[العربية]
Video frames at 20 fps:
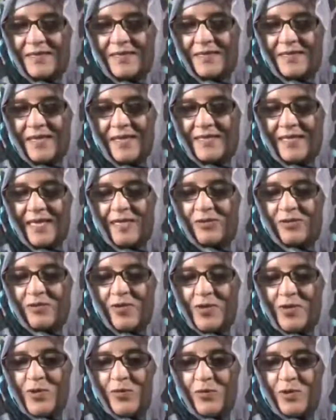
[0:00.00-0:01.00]
أعتقد
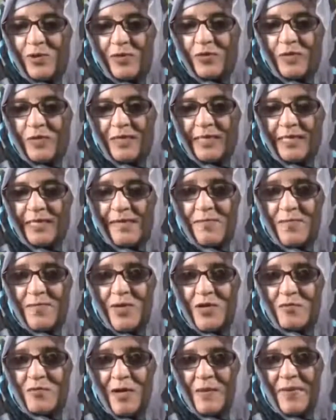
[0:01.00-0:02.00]
أنه يتضمن
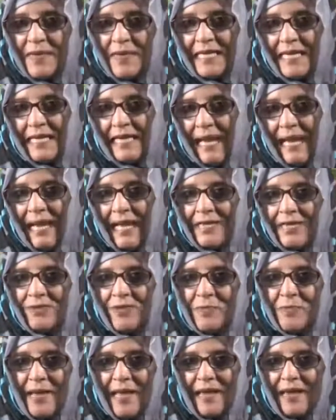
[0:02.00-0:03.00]
ما بين الحاء
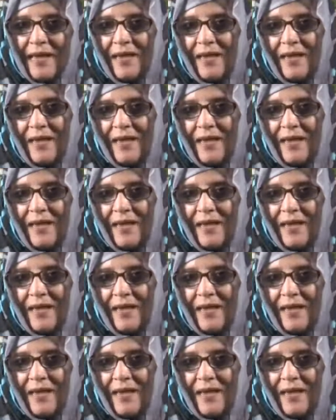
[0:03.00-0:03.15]
والباء